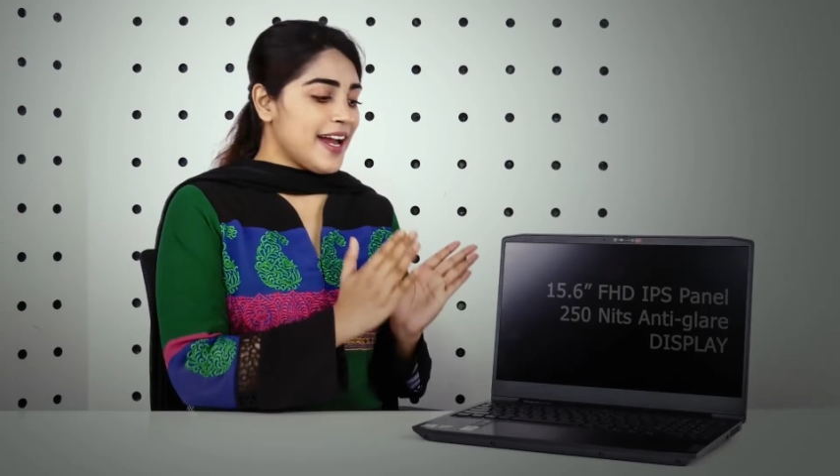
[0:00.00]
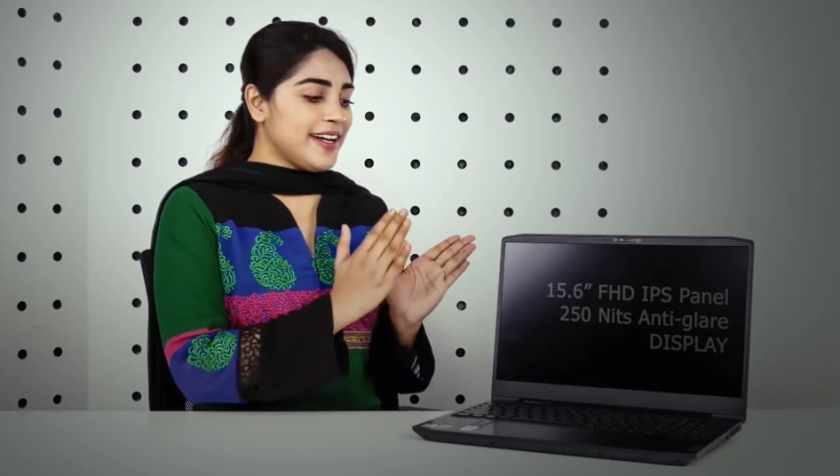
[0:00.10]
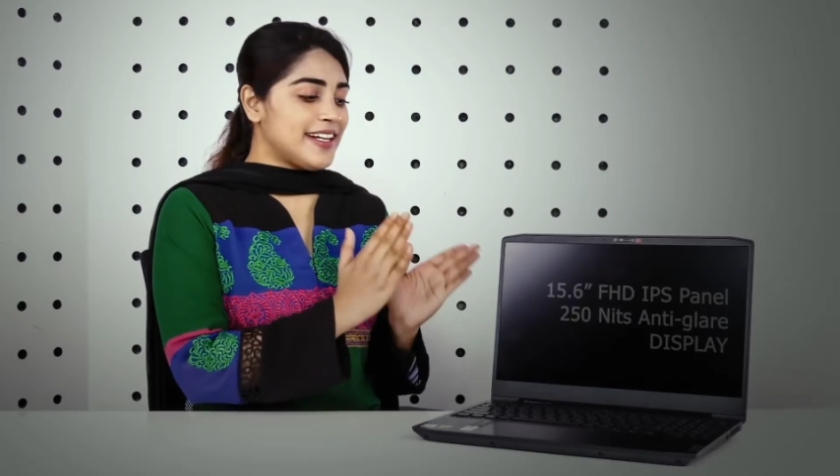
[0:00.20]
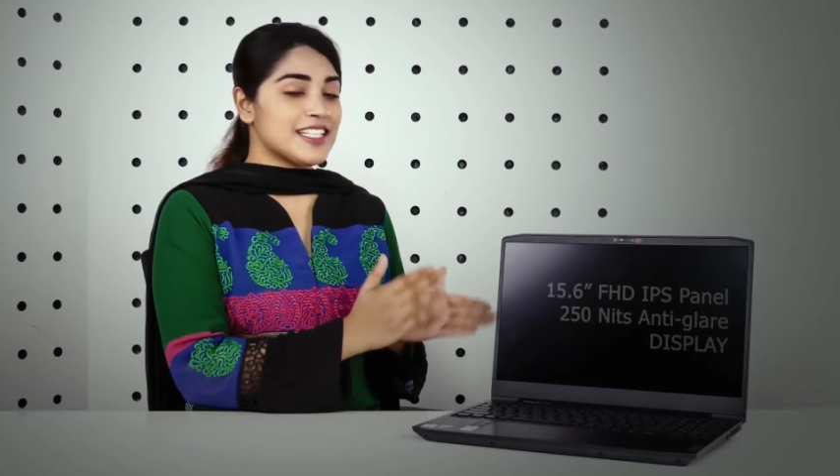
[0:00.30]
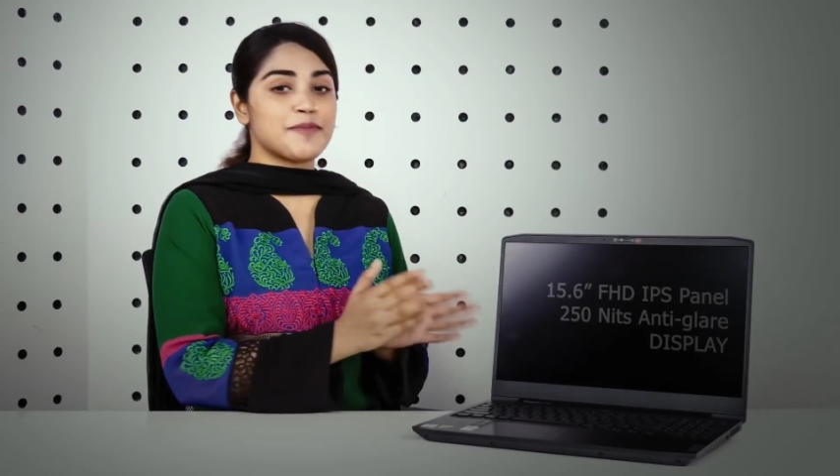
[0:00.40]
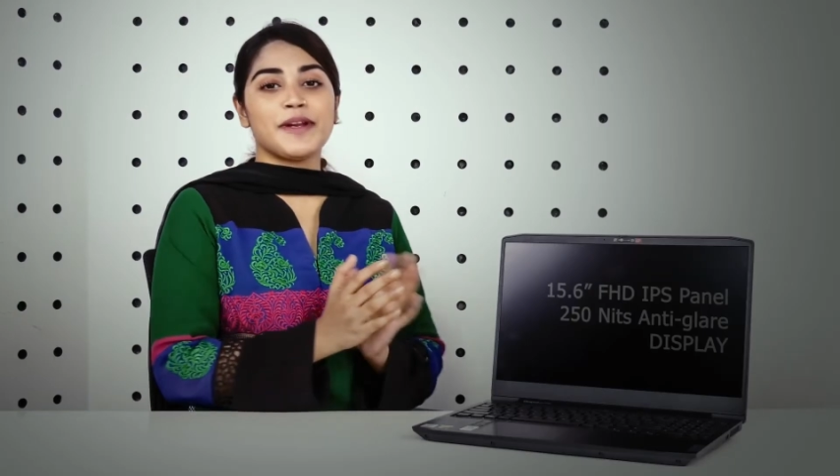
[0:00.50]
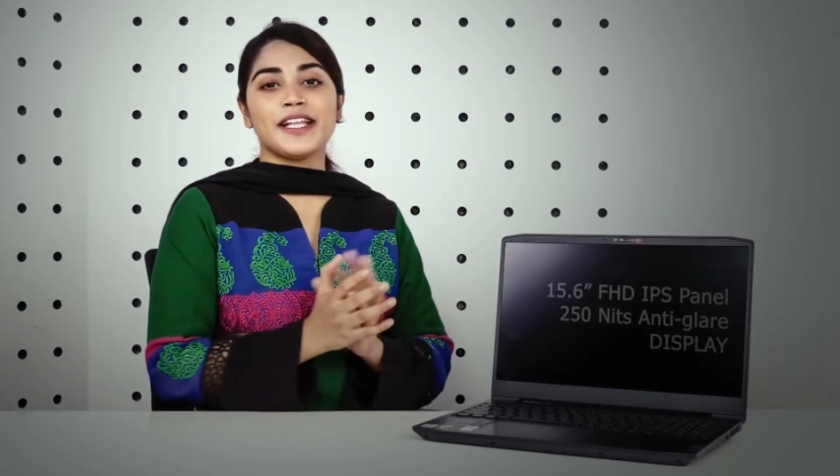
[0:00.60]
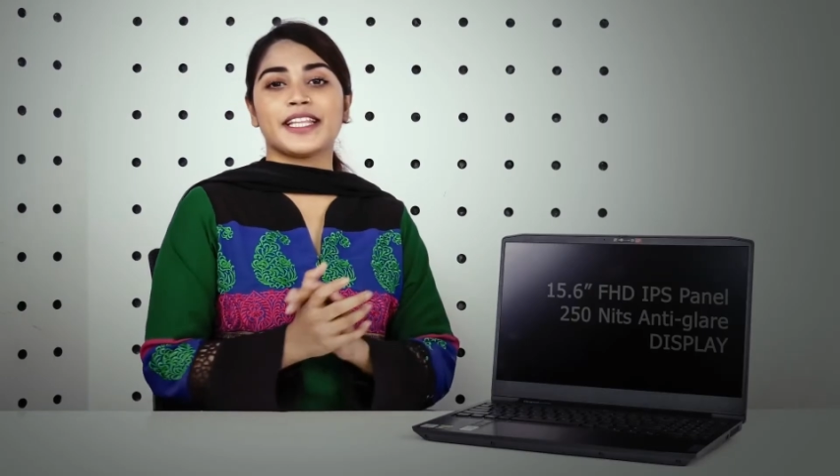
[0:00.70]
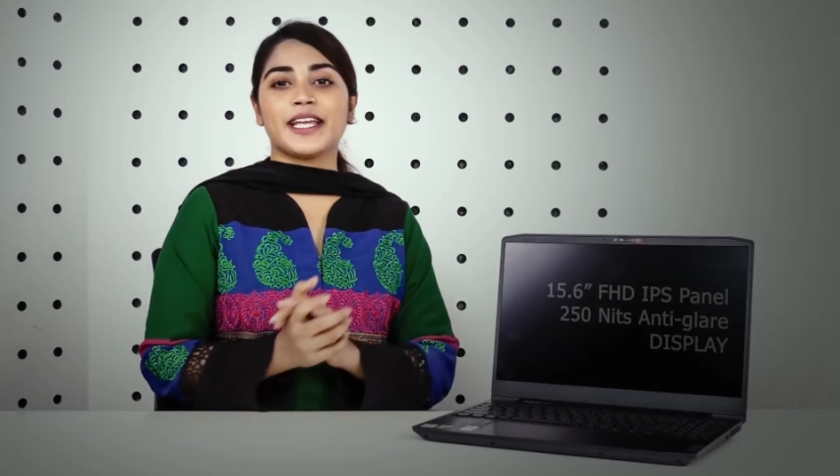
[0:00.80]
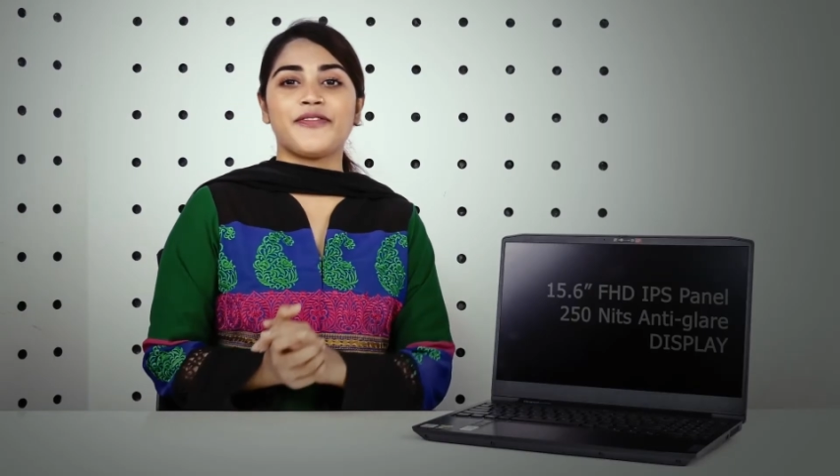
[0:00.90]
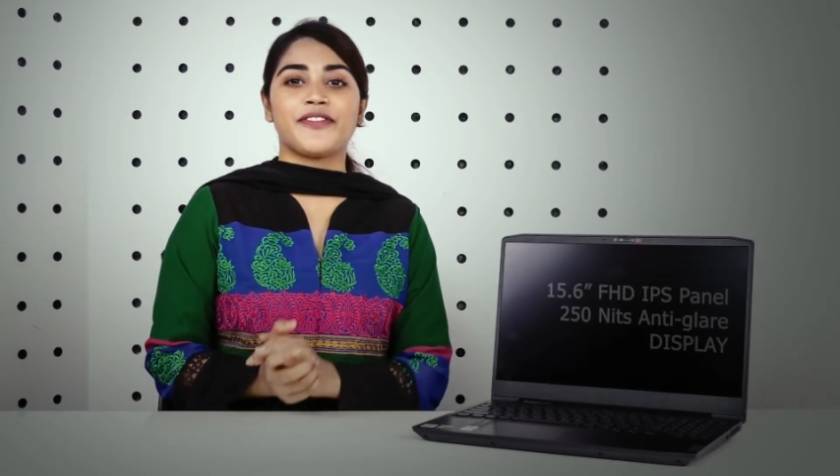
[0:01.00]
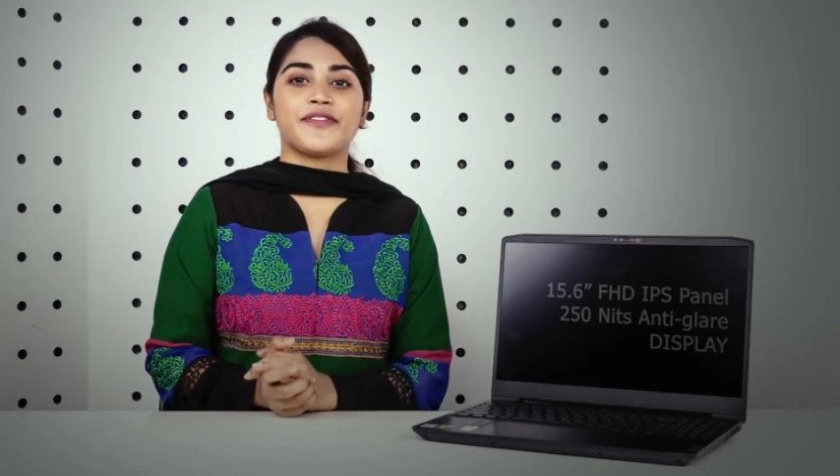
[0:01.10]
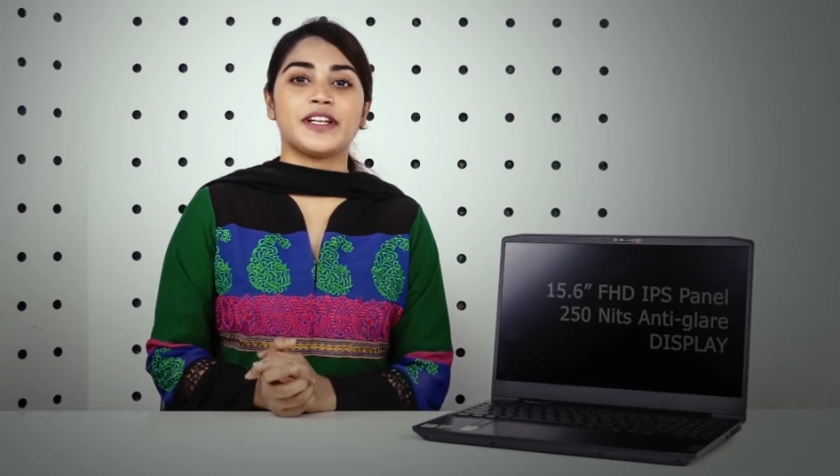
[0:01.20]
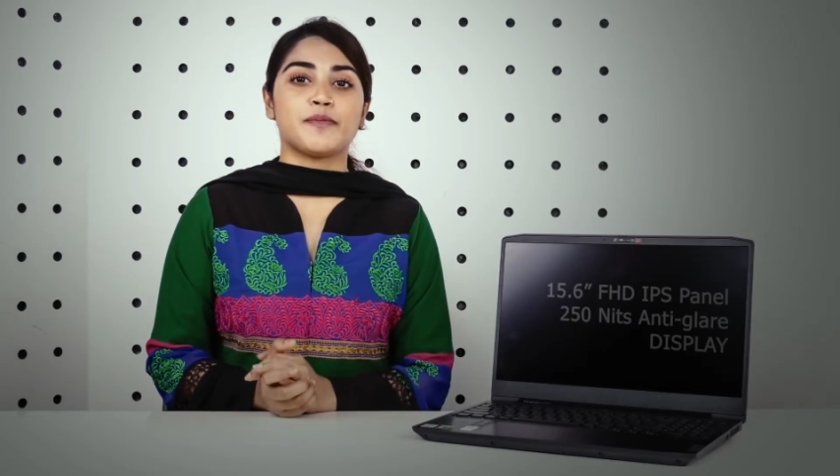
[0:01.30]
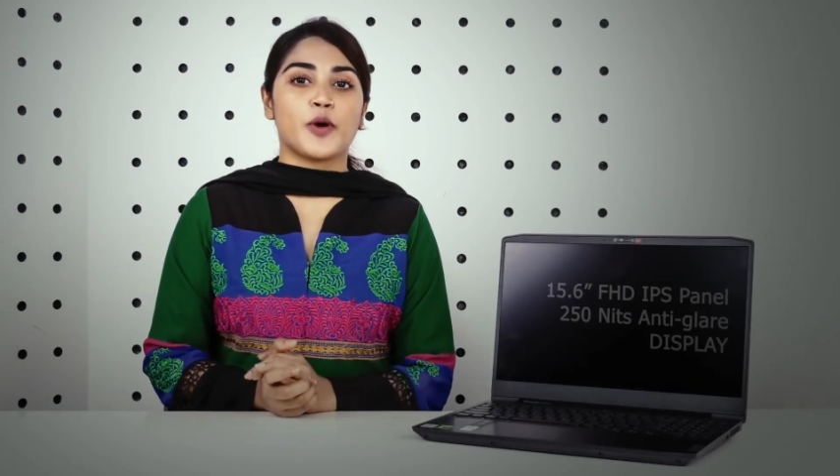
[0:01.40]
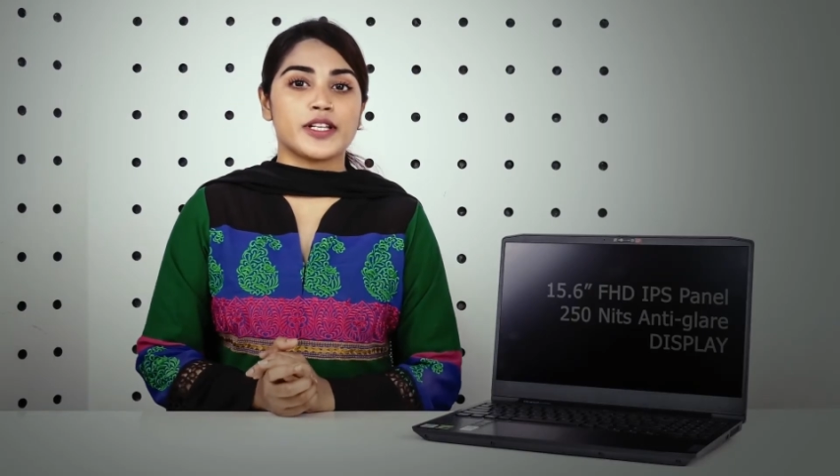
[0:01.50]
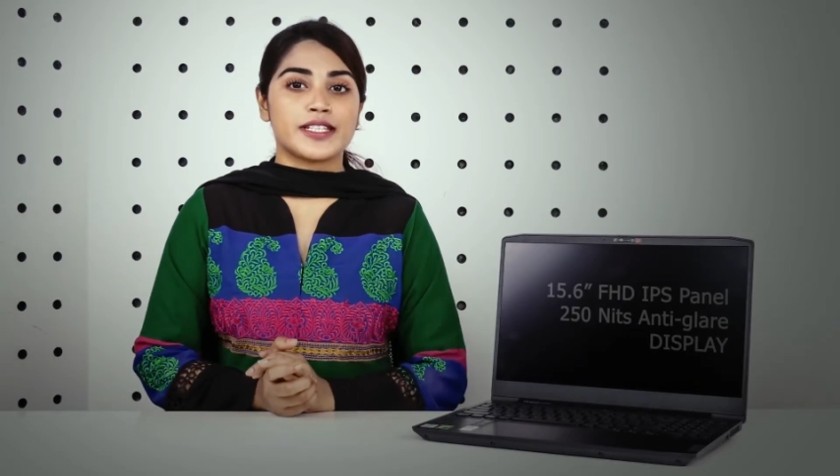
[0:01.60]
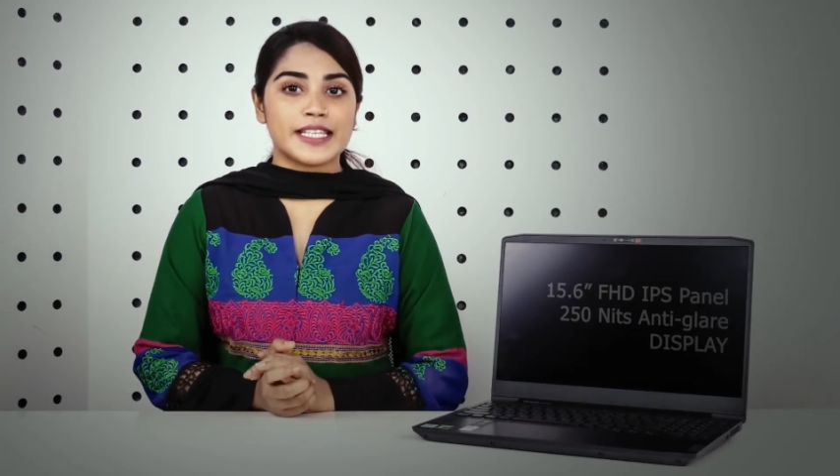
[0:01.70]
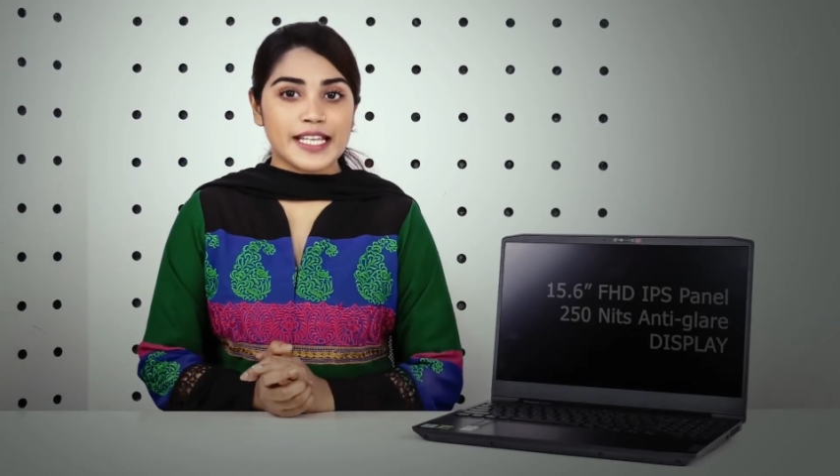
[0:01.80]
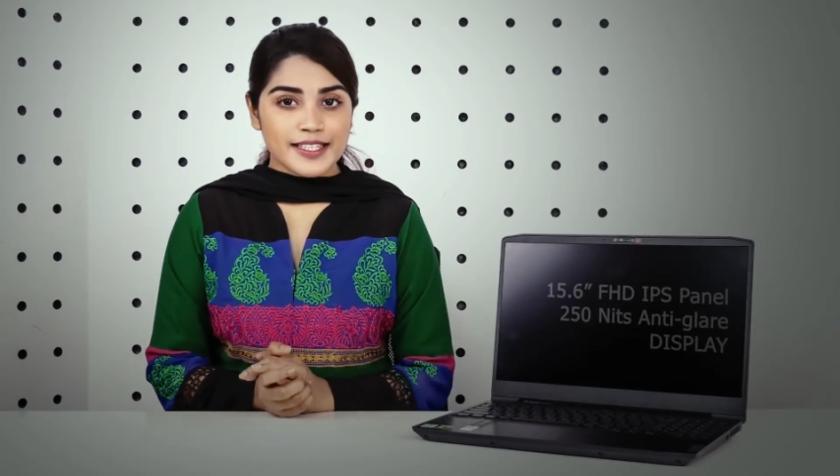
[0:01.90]
এর ডিসপ্লেতে ফিফটিন পয়েন্ট
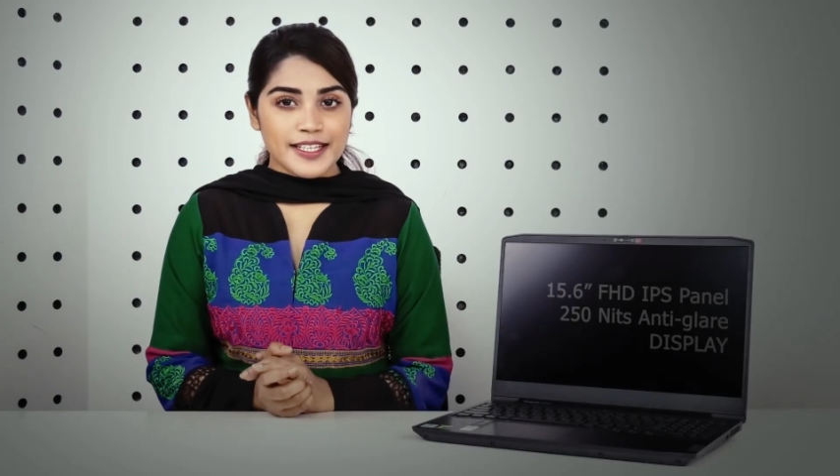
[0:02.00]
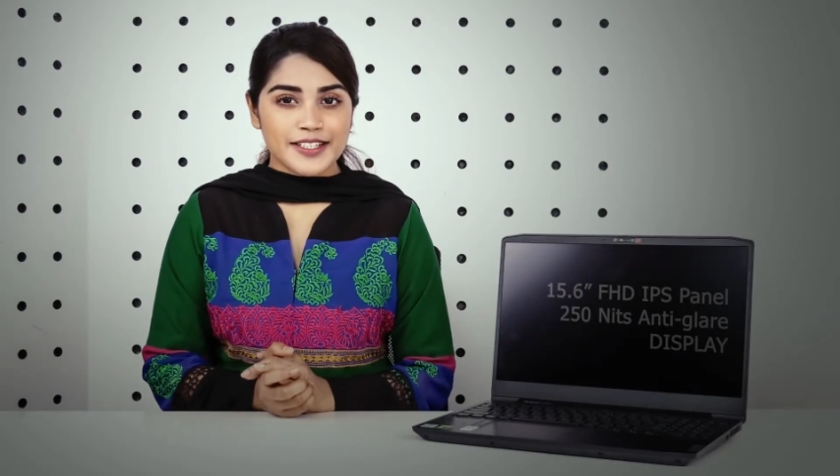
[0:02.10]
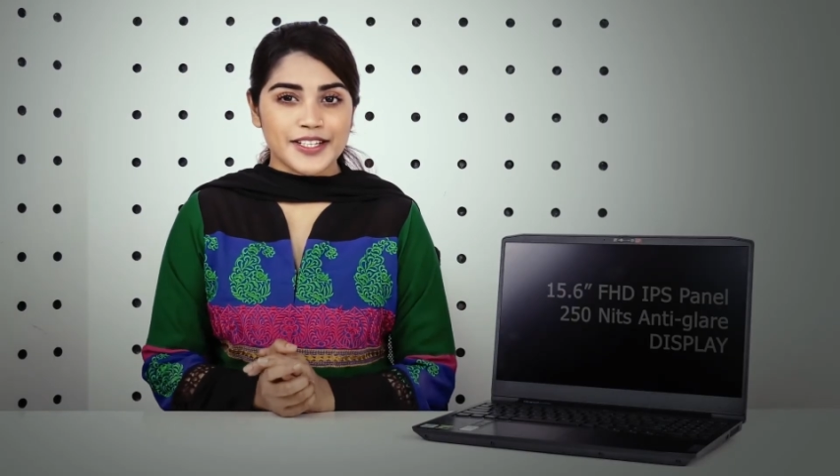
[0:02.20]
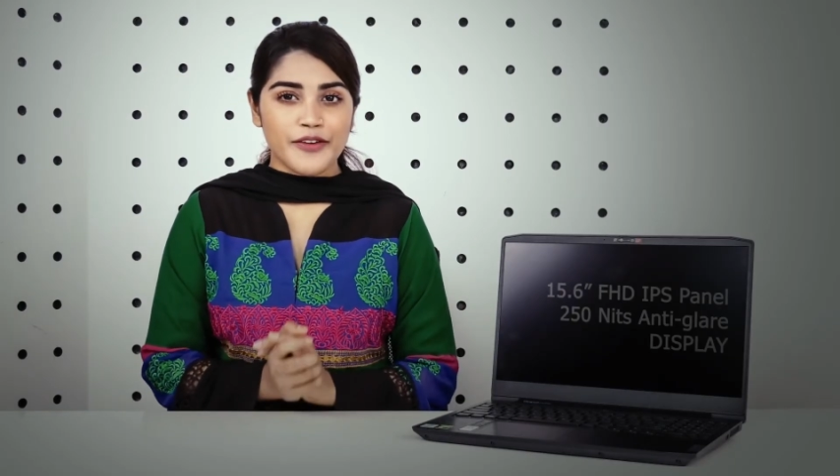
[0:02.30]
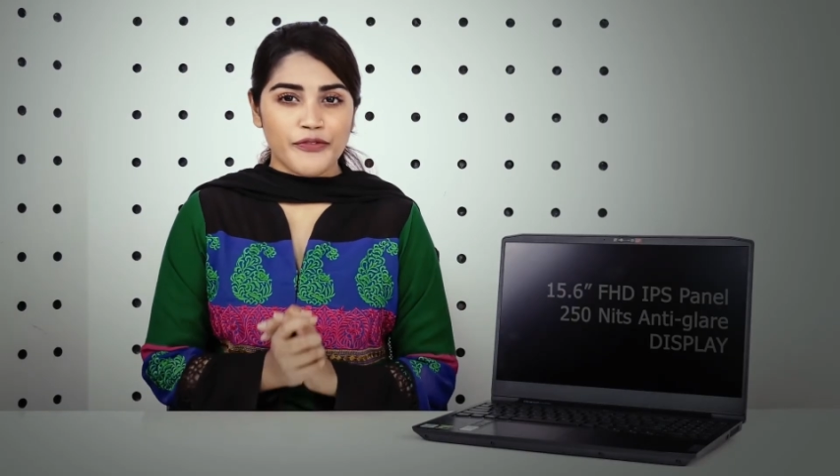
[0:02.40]
সিক্স ইঞ্চের